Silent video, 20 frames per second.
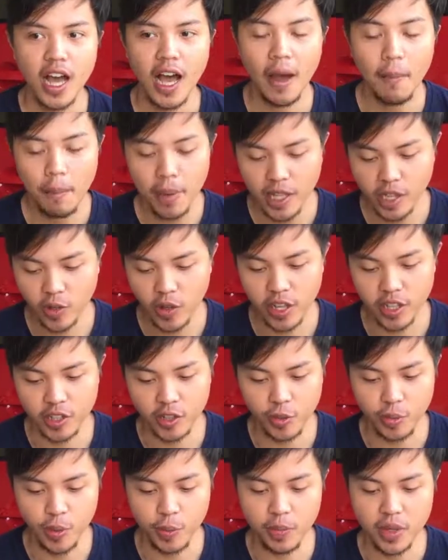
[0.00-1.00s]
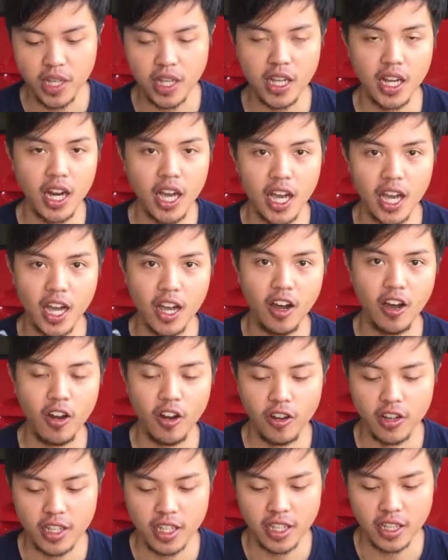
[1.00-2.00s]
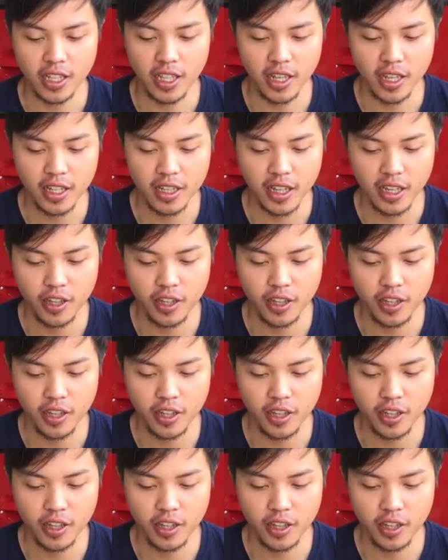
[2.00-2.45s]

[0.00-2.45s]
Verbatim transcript: Apa itu hidropopik? Nah, kalau di internet